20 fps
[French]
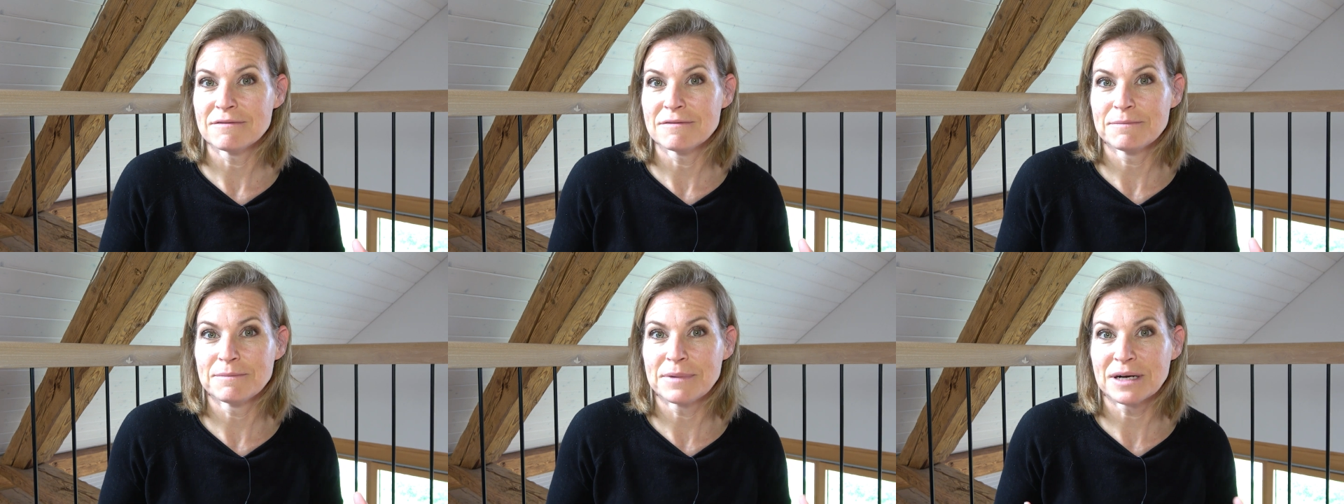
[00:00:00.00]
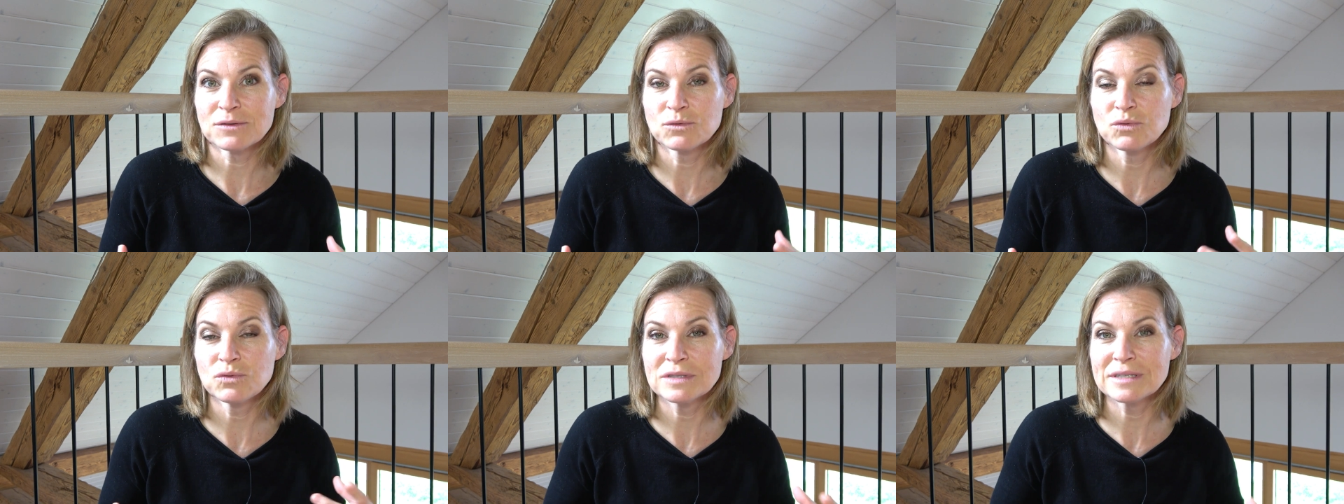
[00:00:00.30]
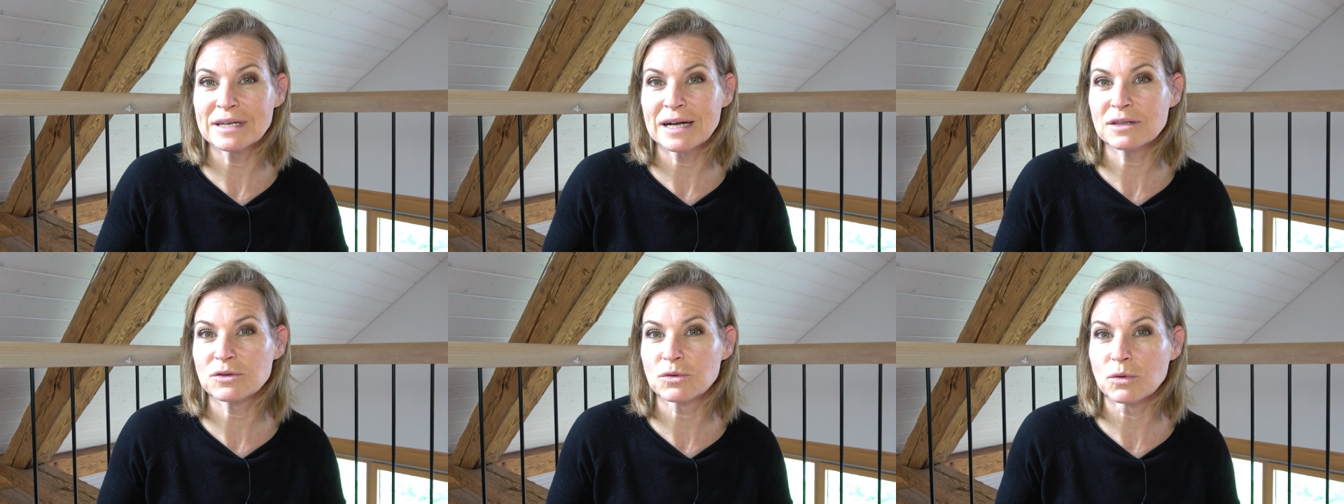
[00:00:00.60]
ben, tout
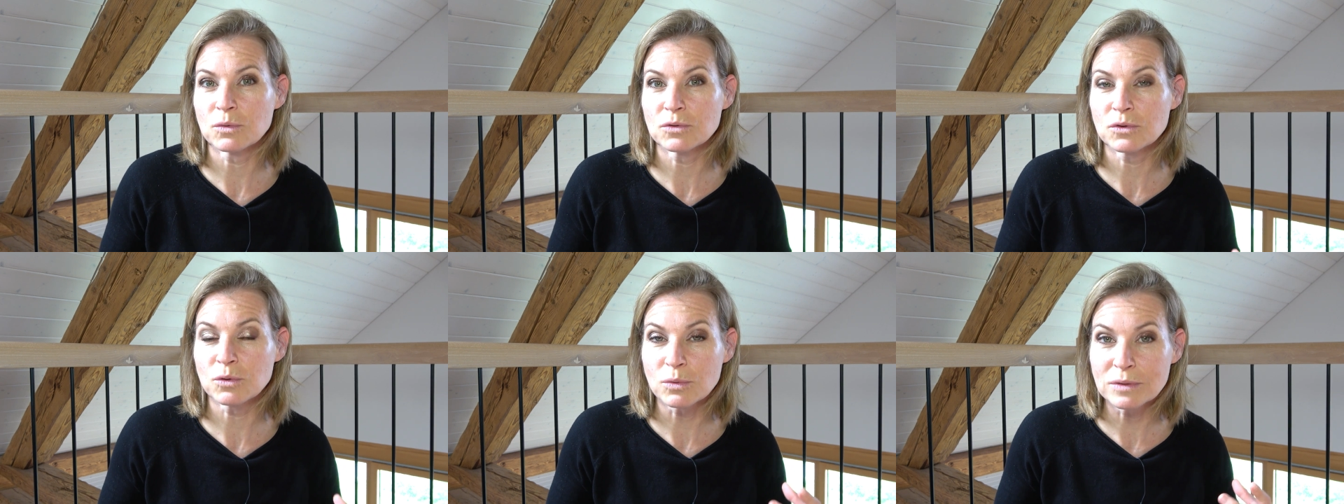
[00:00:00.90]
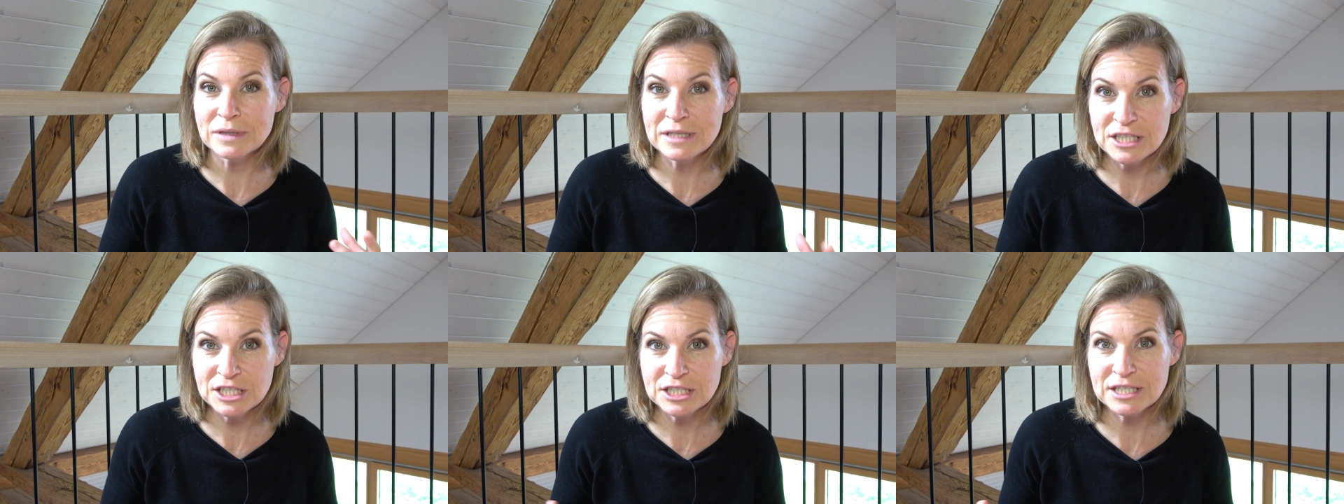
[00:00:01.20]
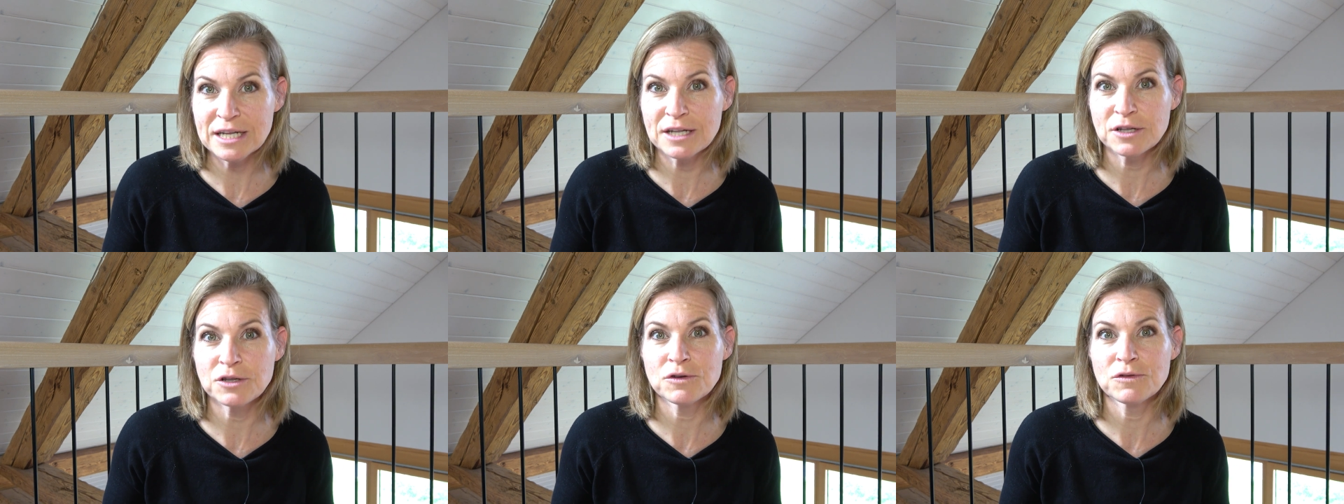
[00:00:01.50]
ça, ton
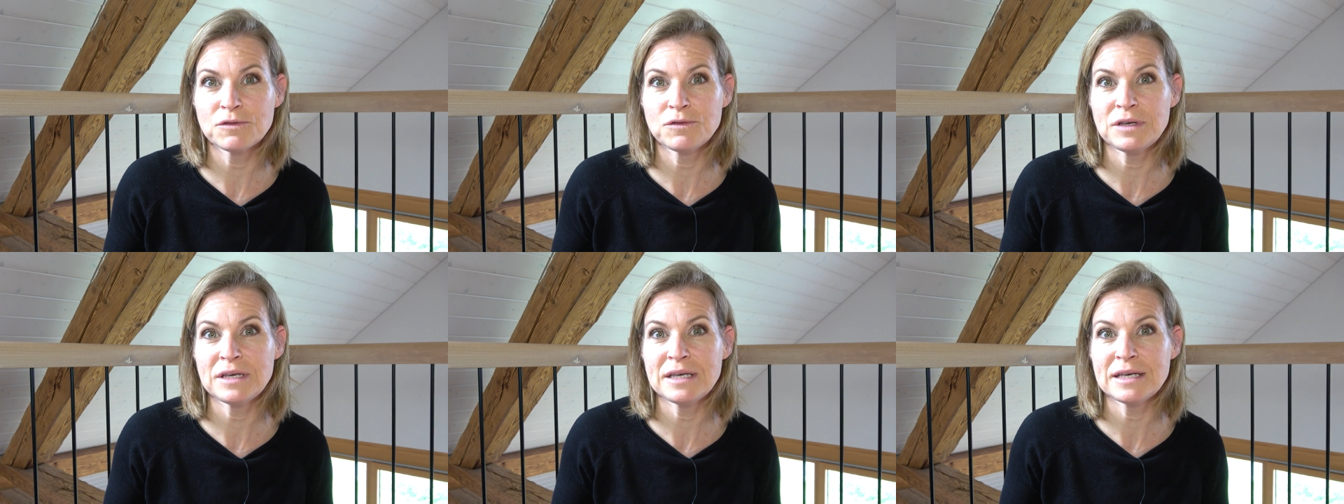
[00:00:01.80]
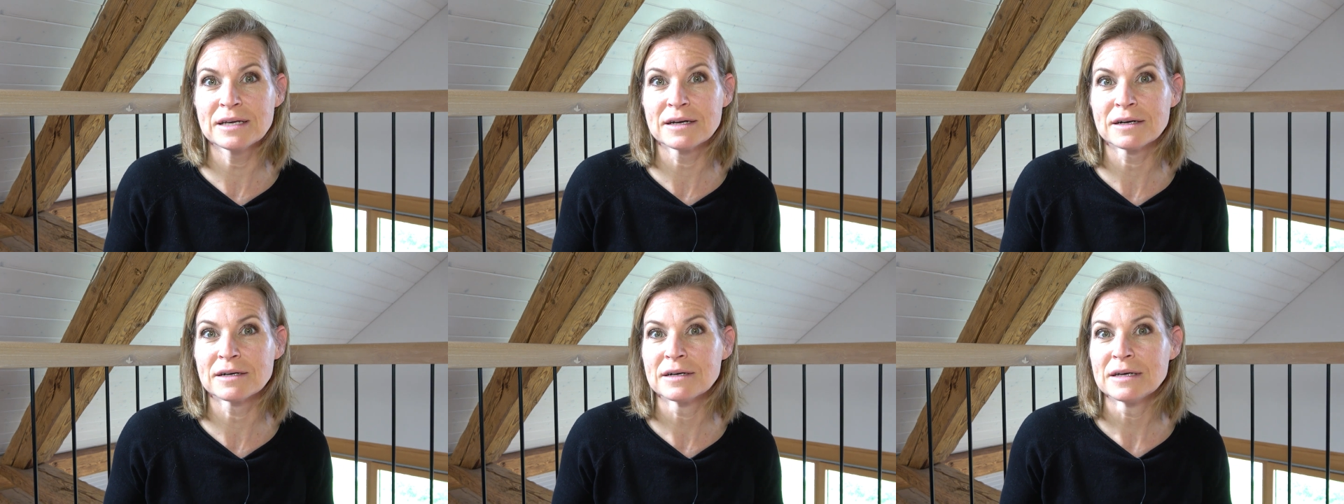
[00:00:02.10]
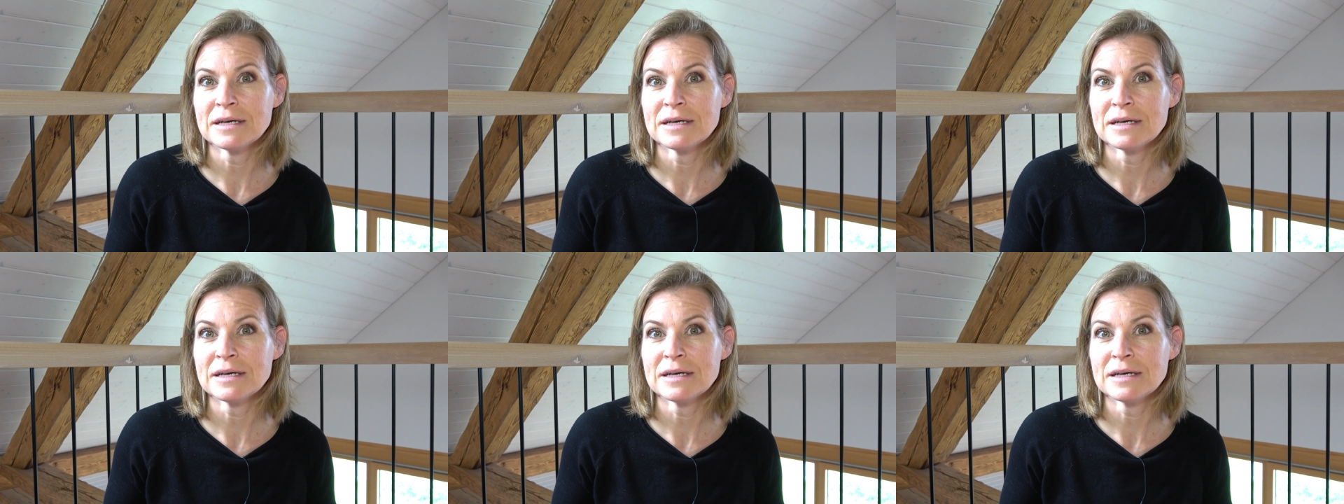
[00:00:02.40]
hygiène de vie,